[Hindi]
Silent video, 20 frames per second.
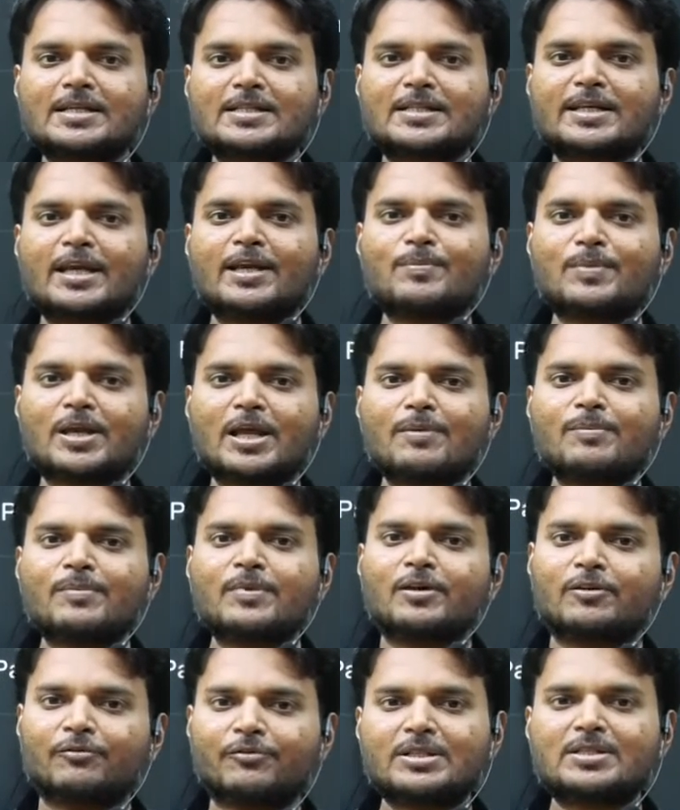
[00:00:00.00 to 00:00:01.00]
सेम नेम
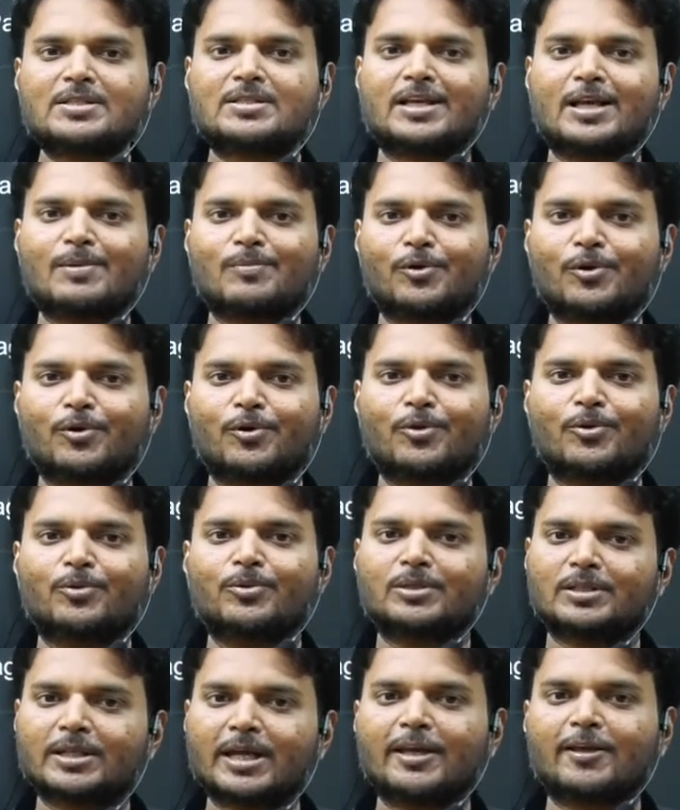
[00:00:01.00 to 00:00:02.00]
विथ सेम लोगो
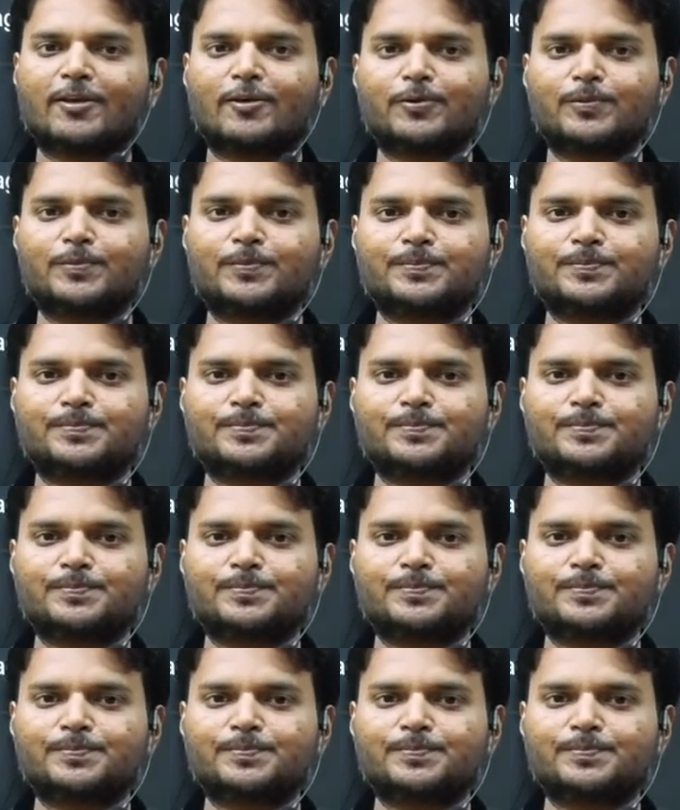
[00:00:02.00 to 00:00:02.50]
थैंक यू